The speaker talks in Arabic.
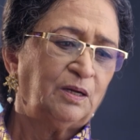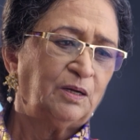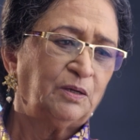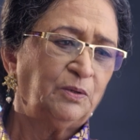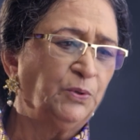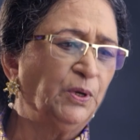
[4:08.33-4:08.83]

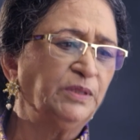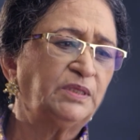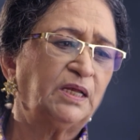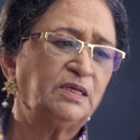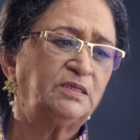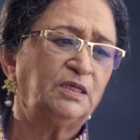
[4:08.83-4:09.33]
قدام
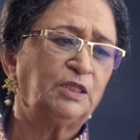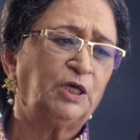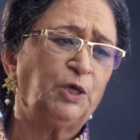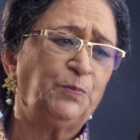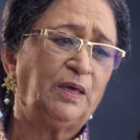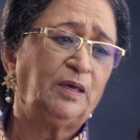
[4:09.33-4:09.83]
رح تخلي
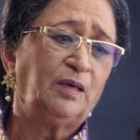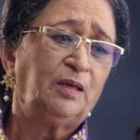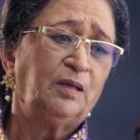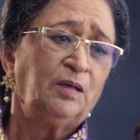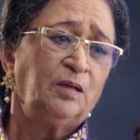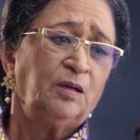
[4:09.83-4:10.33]
قلبك
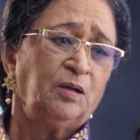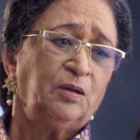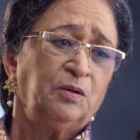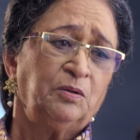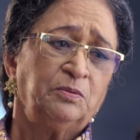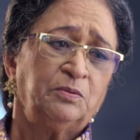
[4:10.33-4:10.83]
يدق
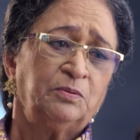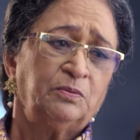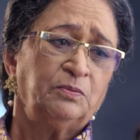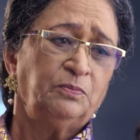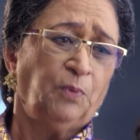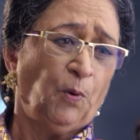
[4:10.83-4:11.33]

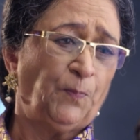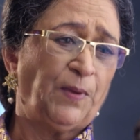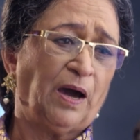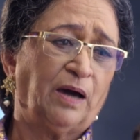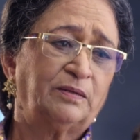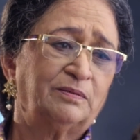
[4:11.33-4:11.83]

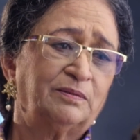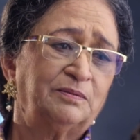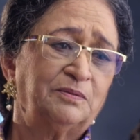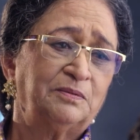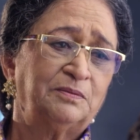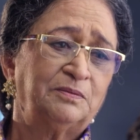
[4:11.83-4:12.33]
وتخليك
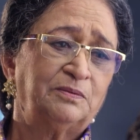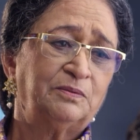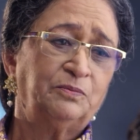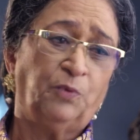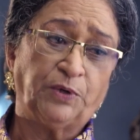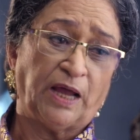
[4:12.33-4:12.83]

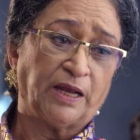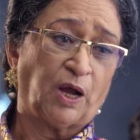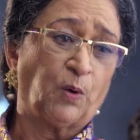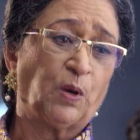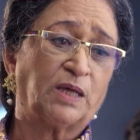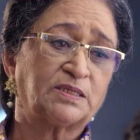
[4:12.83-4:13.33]

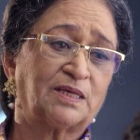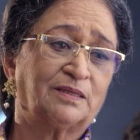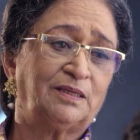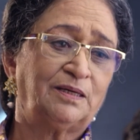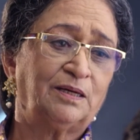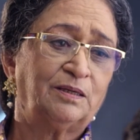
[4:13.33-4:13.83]
مستقر بكل
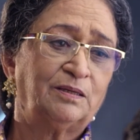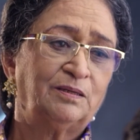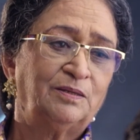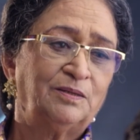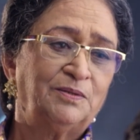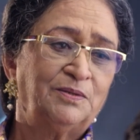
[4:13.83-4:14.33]
حياتك
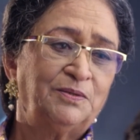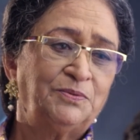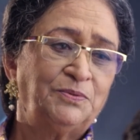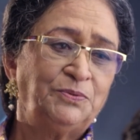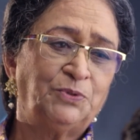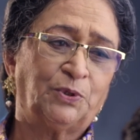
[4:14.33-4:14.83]

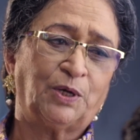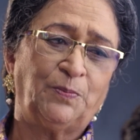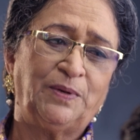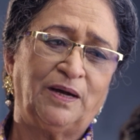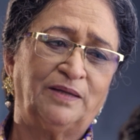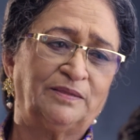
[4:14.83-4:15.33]
مثل
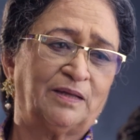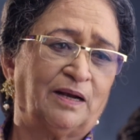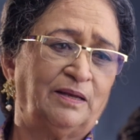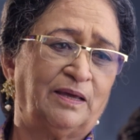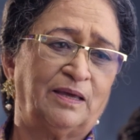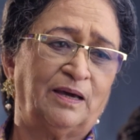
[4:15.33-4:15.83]
ما كانت
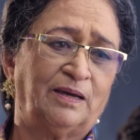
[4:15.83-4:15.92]
أنترا